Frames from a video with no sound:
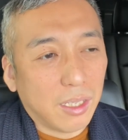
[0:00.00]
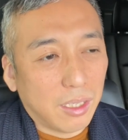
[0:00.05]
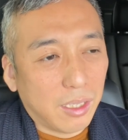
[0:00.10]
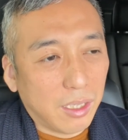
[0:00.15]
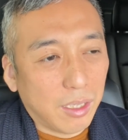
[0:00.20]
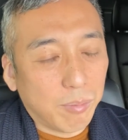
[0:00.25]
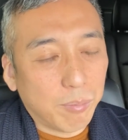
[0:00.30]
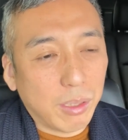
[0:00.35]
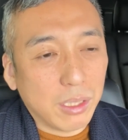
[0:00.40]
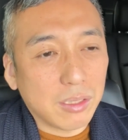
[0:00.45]

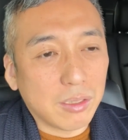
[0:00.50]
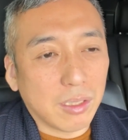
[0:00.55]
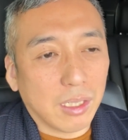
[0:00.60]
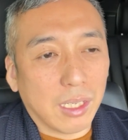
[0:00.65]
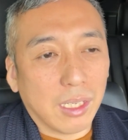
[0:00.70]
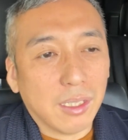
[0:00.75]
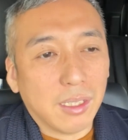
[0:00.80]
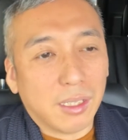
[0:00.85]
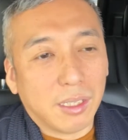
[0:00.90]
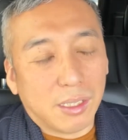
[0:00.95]
えー、まずは
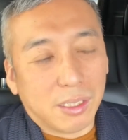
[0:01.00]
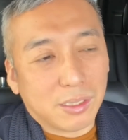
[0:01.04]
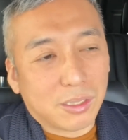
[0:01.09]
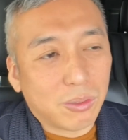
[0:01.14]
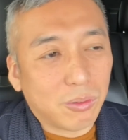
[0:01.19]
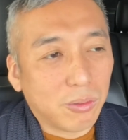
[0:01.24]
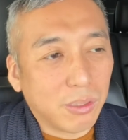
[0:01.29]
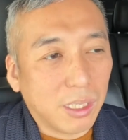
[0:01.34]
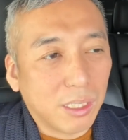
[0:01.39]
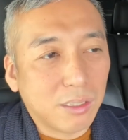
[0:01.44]
あ
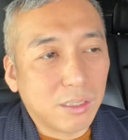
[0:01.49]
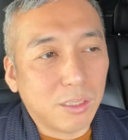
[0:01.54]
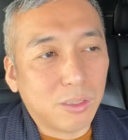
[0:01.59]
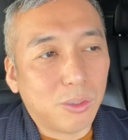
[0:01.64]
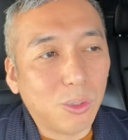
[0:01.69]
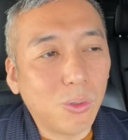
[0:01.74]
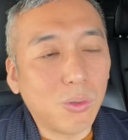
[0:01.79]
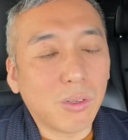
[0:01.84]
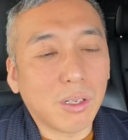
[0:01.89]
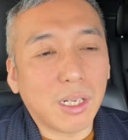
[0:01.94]
そうやって
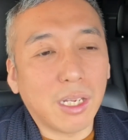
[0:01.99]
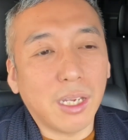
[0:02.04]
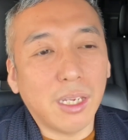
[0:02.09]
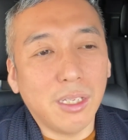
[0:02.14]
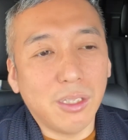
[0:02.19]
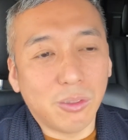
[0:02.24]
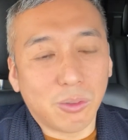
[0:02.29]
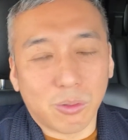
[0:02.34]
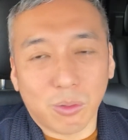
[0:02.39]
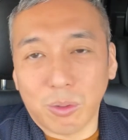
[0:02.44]
読
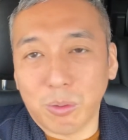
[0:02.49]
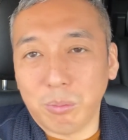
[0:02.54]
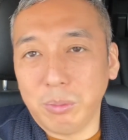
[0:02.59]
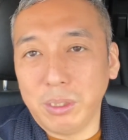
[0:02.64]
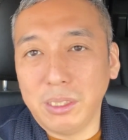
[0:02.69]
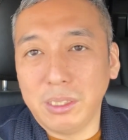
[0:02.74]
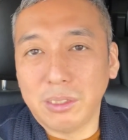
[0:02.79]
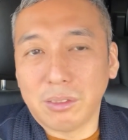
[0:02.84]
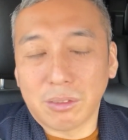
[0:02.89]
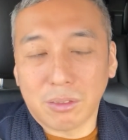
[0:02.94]
解力を身
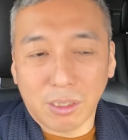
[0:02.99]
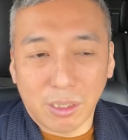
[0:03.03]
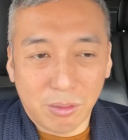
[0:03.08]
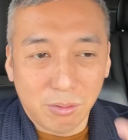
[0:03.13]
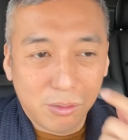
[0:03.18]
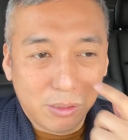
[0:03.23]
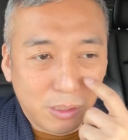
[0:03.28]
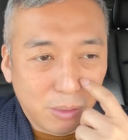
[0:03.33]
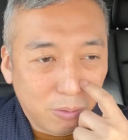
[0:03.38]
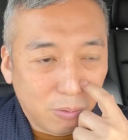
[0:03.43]
につけ
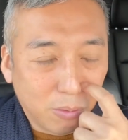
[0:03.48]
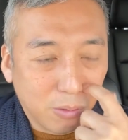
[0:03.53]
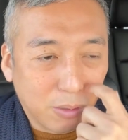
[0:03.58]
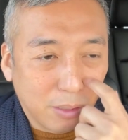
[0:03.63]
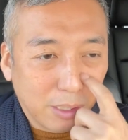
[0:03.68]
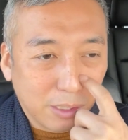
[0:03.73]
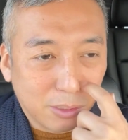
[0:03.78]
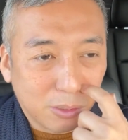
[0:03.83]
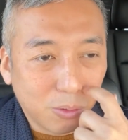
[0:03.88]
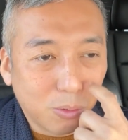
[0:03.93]
るっていうこと
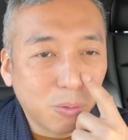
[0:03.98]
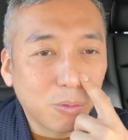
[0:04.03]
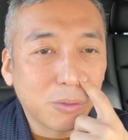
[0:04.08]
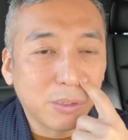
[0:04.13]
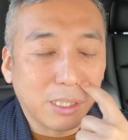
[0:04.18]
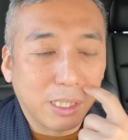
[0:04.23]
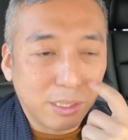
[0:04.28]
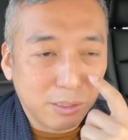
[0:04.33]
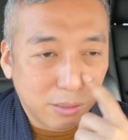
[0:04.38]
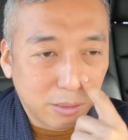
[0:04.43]
がすごく
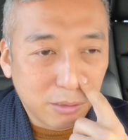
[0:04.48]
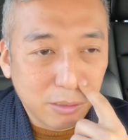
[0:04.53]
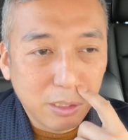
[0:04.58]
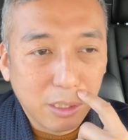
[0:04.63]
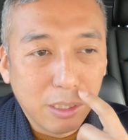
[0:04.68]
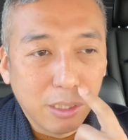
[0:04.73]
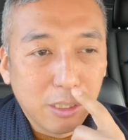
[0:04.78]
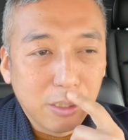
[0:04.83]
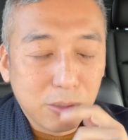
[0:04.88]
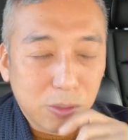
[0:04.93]
大事です
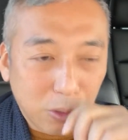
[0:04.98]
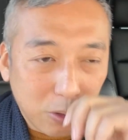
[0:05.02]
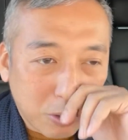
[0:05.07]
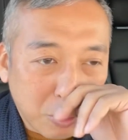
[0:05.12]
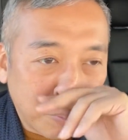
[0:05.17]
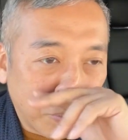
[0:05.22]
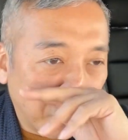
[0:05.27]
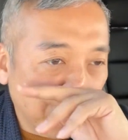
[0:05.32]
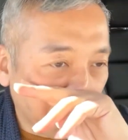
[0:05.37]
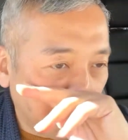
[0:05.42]
それと
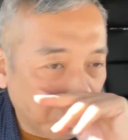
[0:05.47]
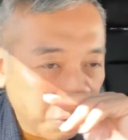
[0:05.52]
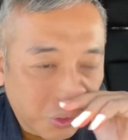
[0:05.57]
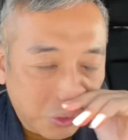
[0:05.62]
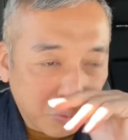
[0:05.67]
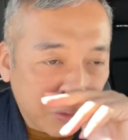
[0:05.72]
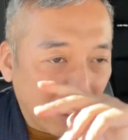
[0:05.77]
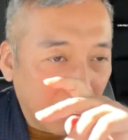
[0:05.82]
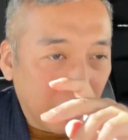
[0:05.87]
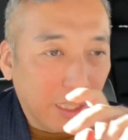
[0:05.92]
もう一
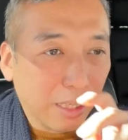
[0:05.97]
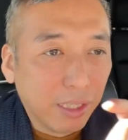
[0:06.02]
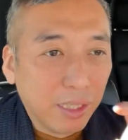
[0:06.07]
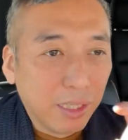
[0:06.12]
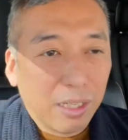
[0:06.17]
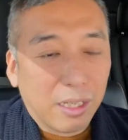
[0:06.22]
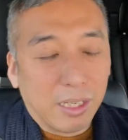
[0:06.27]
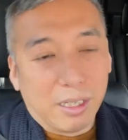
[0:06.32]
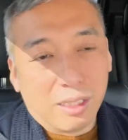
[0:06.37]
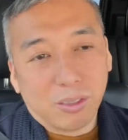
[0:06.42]
つはあ
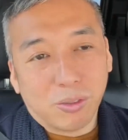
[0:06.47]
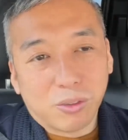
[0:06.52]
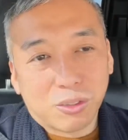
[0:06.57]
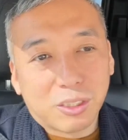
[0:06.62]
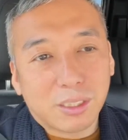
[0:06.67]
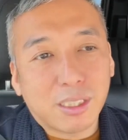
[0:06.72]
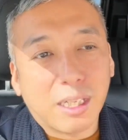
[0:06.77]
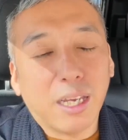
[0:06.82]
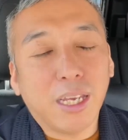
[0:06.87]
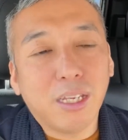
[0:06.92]
の
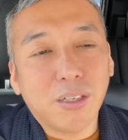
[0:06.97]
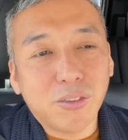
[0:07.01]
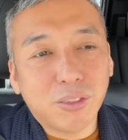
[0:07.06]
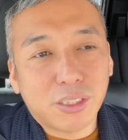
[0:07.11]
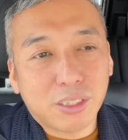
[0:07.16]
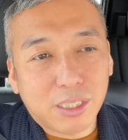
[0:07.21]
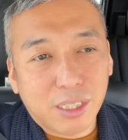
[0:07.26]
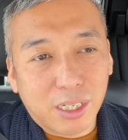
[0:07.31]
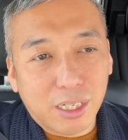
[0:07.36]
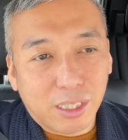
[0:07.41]
伝える
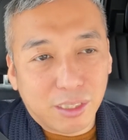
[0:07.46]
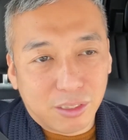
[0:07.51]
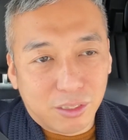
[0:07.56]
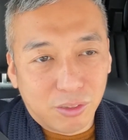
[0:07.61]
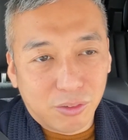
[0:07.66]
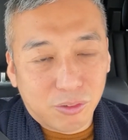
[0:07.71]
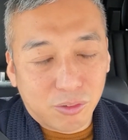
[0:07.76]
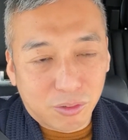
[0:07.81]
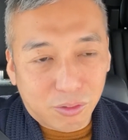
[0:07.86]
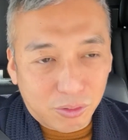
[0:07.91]
力って
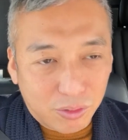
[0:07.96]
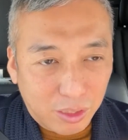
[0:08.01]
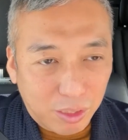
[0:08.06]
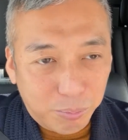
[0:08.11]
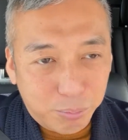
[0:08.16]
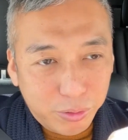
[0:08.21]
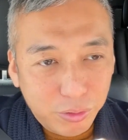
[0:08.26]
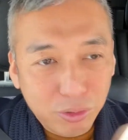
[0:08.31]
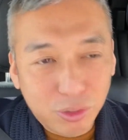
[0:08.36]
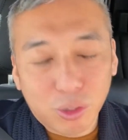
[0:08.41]
いうことで
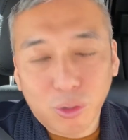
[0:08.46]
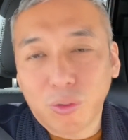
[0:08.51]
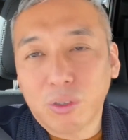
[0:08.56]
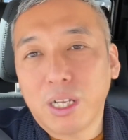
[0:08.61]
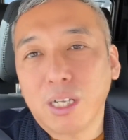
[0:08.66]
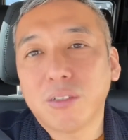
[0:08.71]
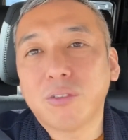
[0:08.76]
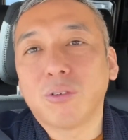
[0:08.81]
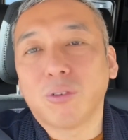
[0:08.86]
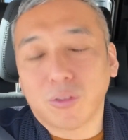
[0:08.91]
文章を
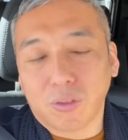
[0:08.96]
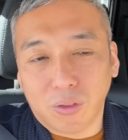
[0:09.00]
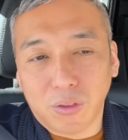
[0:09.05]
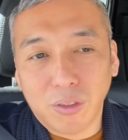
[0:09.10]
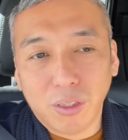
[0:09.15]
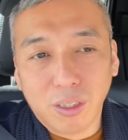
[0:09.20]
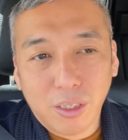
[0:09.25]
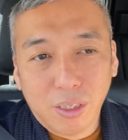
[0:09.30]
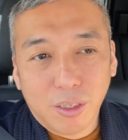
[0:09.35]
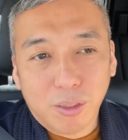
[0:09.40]
書くこと
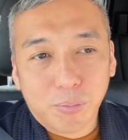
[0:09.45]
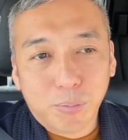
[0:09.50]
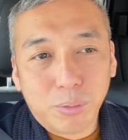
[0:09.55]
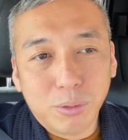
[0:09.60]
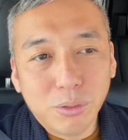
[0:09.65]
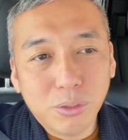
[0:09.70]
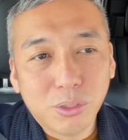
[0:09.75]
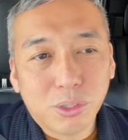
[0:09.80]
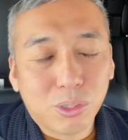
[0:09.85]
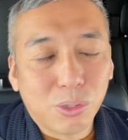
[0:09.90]

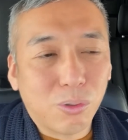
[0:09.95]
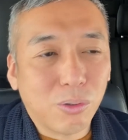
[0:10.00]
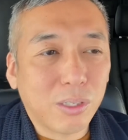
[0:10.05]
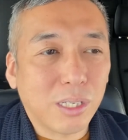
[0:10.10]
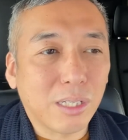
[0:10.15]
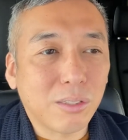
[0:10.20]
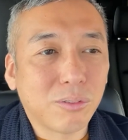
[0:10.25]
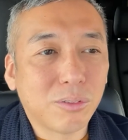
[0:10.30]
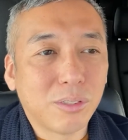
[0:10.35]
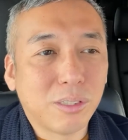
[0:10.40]
文章を
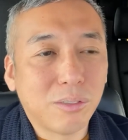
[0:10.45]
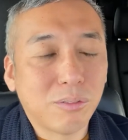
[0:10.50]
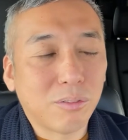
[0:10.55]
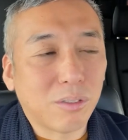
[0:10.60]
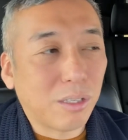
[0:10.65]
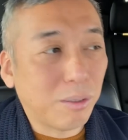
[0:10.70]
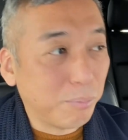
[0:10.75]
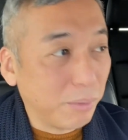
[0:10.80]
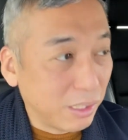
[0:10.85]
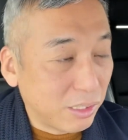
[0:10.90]
書くっていうの
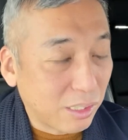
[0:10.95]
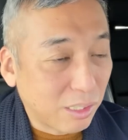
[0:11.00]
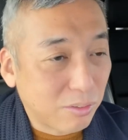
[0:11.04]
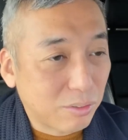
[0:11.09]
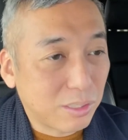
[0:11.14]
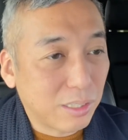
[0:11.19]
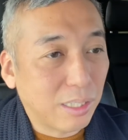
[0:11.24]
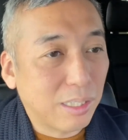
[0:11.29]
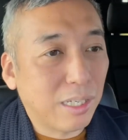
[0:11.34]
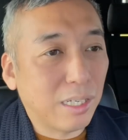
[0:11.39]
がめちゃく
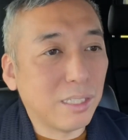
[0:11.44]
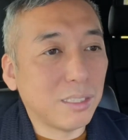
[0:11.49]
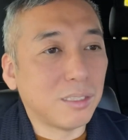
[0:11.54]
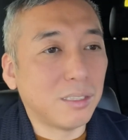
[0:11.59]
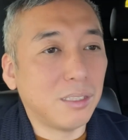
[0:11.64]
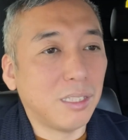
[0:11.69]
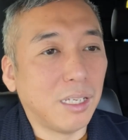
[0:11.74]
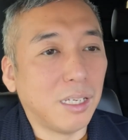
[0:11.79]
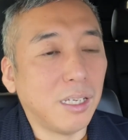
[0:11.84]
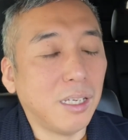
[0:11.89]
ちゃ大
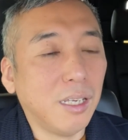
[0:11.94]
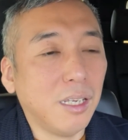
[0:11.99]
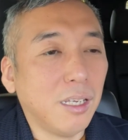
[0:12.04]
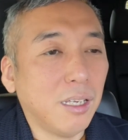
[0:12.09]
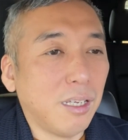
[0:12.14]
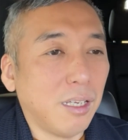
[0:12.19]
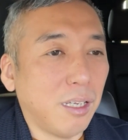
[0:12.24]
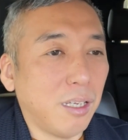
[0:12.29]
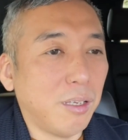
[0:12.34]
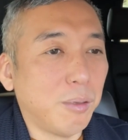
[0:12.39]
事で、
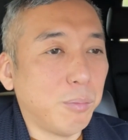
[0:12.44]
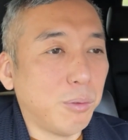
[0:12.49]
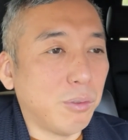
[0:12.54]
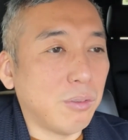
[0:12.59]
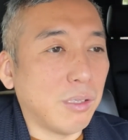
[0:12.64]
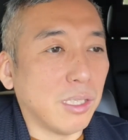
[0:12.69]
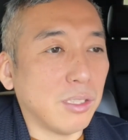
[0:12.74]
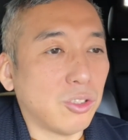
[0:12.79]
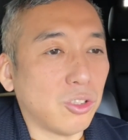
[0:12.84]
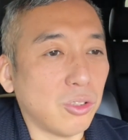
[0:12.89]
えー、
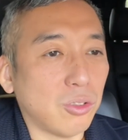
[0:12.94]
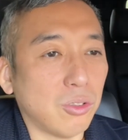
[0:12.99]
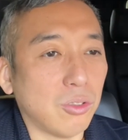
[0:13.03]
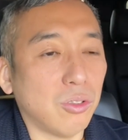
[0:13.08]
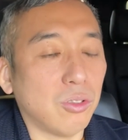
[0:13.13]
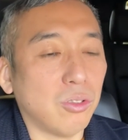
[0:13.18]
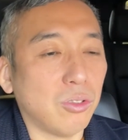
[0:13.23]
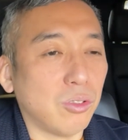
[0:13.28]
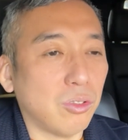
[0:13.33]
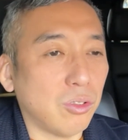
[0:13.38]
僕は
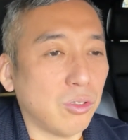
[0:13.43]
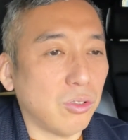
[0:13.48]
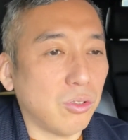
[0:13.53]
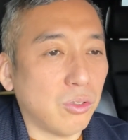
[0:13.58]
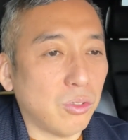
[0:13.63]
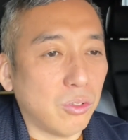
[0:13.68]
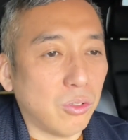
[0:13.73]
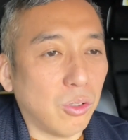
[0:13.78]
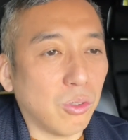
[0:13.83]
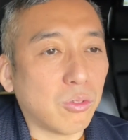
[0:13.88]

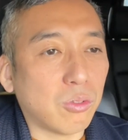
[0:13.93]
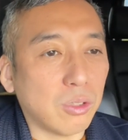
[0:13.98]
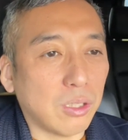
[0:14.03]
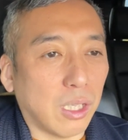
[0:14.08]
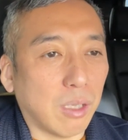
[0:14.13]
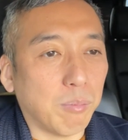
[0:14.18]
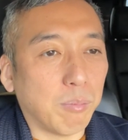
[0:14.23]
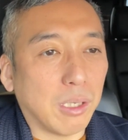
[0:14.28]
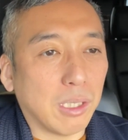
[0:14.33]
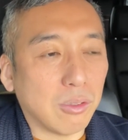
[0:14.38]
16
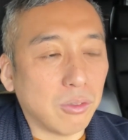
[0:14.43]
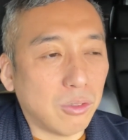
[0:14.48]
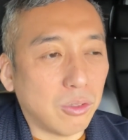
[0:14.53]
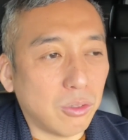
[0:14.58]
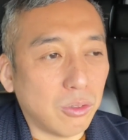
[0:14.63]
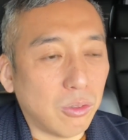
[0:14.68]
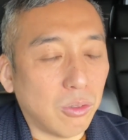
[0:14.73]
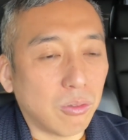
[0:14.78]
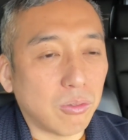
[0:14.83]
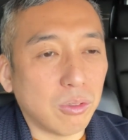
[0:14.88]
年、丸
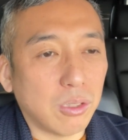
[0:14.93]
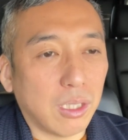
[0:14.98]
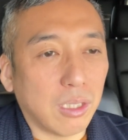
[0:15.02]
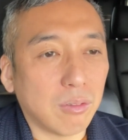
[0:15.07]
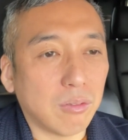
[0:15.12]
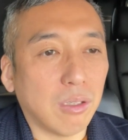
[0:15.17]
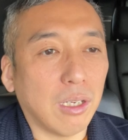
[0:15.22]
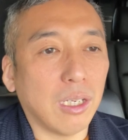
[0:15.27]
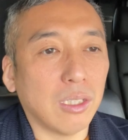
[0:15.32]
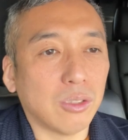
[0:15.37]
16年
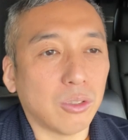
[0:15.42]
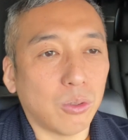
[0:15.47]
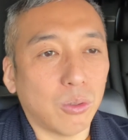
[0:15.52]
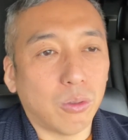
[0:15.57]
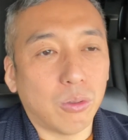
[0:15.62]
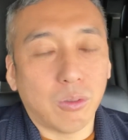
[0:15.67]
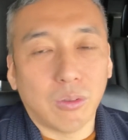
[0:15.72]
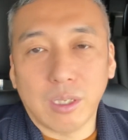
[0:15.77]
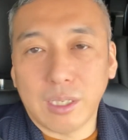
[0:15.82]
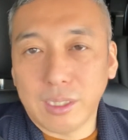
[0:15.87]
ぐらい情
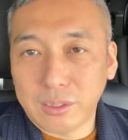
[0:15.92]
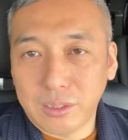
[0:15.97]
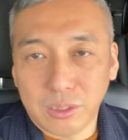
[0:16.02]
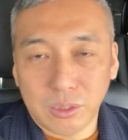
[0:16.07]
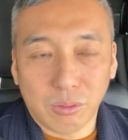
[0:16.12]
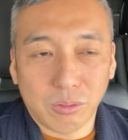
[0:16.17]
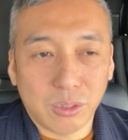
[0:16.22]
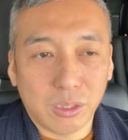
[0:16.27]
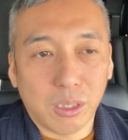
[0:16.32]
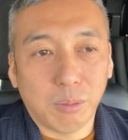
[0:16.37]
報発
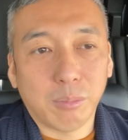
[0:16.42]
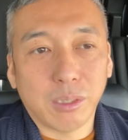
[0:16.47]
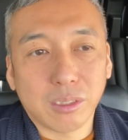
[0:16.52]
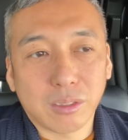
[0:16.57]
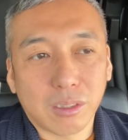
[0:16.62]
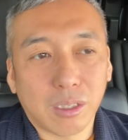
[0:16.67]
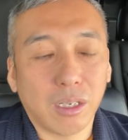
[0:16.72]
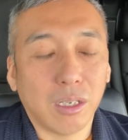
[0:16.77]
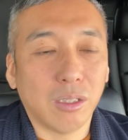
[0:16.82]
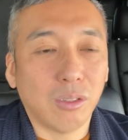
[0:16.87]
信をしてま
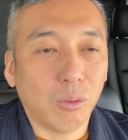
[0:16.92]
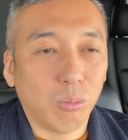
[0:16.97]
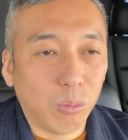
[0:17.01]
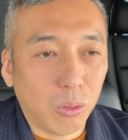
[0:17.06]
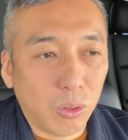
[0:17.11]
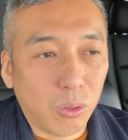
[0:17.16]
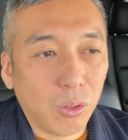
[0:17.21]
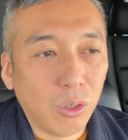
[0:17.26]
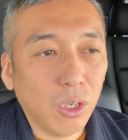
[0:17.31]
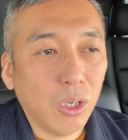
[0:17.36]
すけれど
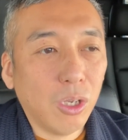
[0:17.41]
も、